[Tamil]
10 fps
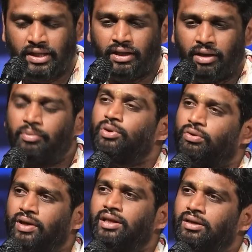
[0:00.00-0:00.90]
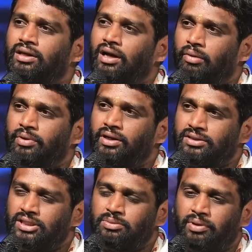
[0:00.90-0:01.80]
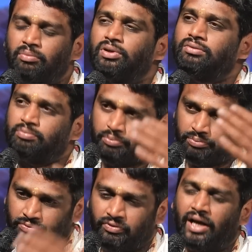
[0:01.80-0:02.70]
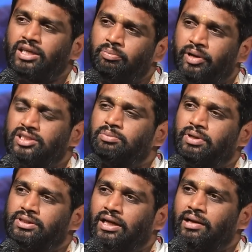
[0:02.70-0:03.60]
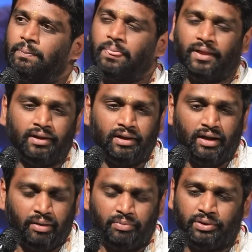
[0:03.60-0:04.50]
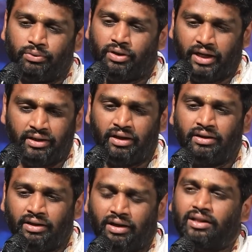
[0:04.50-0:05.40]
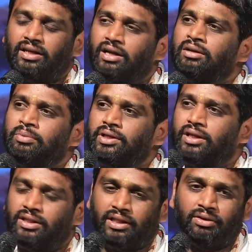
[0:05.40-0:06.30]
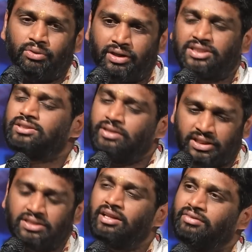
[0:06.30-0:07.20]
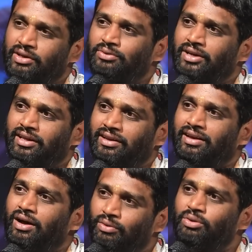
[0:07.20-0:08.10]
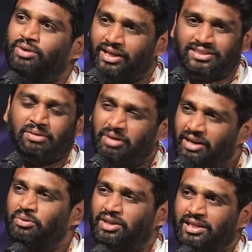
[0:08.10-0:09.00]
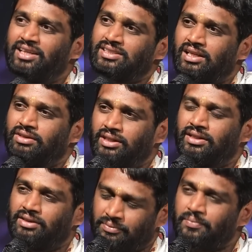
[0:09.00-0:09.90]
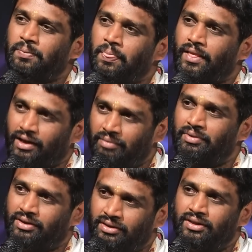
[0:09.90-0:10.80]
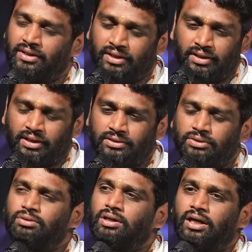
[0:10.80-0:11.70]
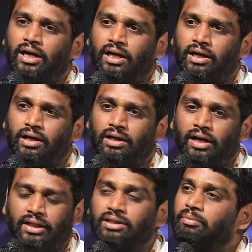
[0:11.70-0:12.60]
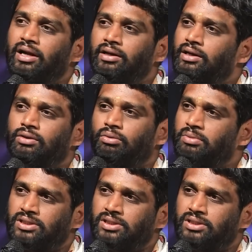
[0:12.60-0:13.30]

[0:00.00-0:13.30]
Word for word: சரி அப்படி ஒரு வரி இருக்கா அப்படின்னு ரிசர்ச் பண்ணும்போது வாங்கி படித்து பார்த்தா அப்படி ஒரு கண்டென்ட் இருக்கிறத கண்டுபிடிக்கிறதுக்கே ஒரு டிக்ஷனரி வேணும்னு நினைக்கிறேன் அவ்வளோ கஷ்டமான ஒரு இங்கிலீஷில் வந்து அது ஒடிசா இருக்கும் ஆமாம் ஒடிசா இருக்கும் ஸோ அந்த மேட்ரு எனக்கு